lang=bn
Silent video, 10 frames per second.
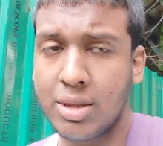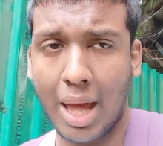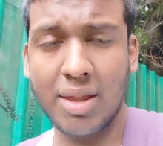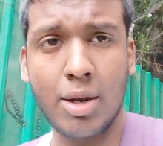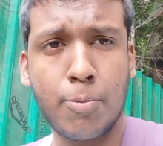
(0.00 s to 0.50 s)

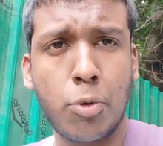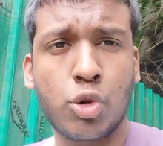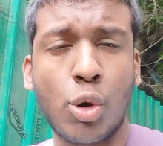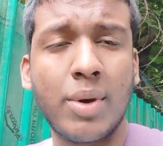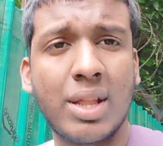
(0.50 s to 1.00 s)
তাদের
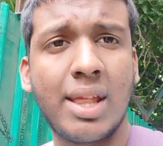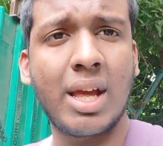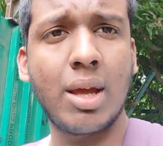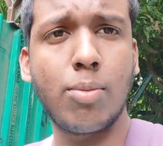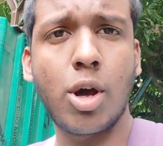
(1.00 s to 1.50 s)
প্রথমের
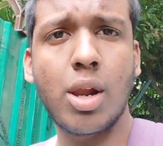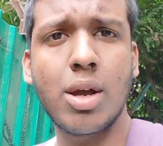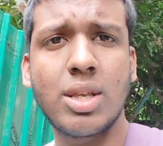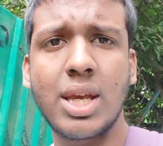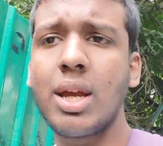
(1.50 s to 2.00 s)
দিকে বলা
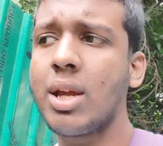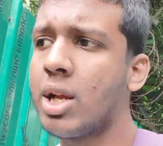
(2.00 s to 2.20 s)
হয়েছে